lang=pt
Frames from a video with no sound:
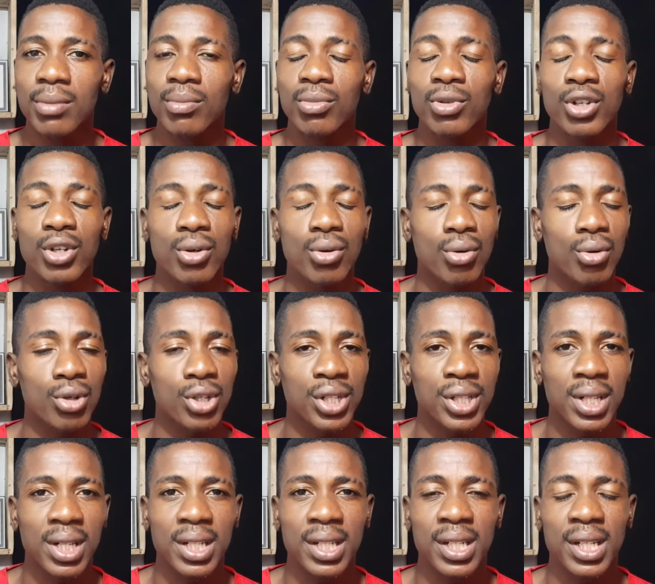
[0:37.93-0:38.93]
muito
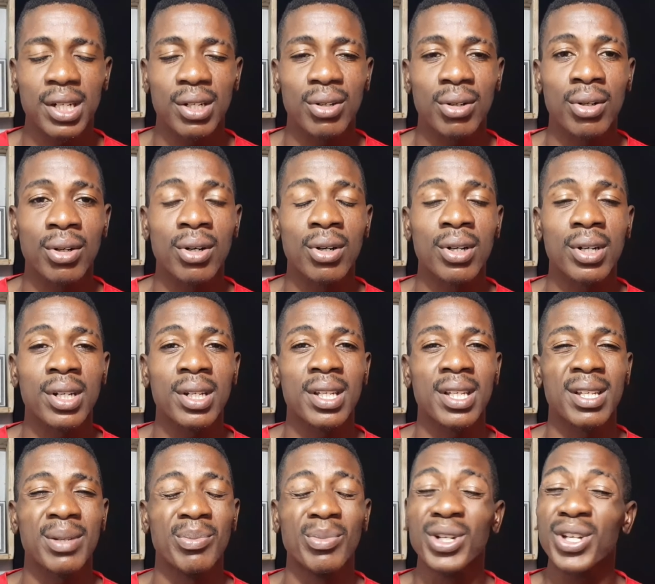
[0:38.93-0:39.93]
constrangedor
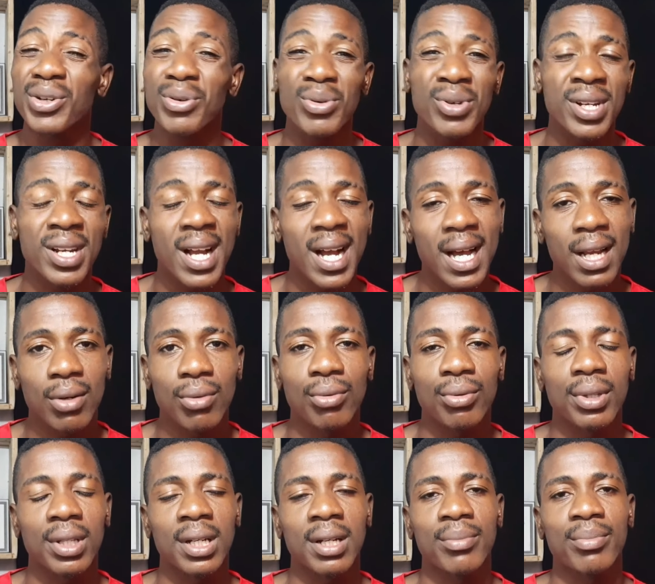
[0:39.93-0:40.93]
e muito chato,
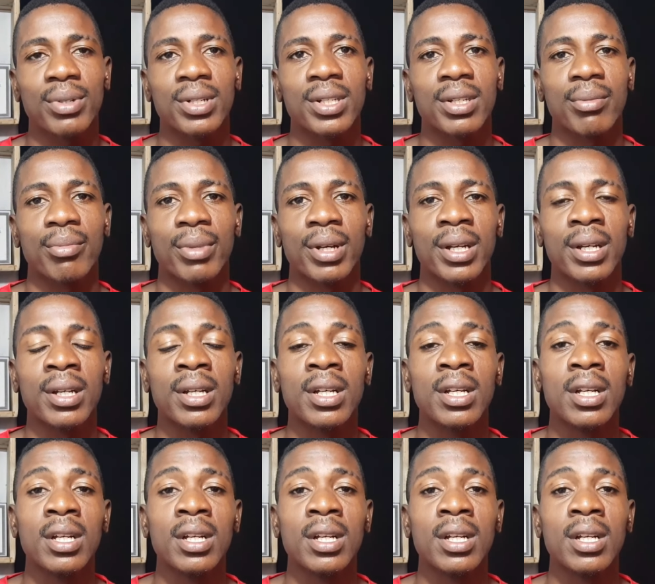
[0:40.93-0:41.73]
tá a perceber?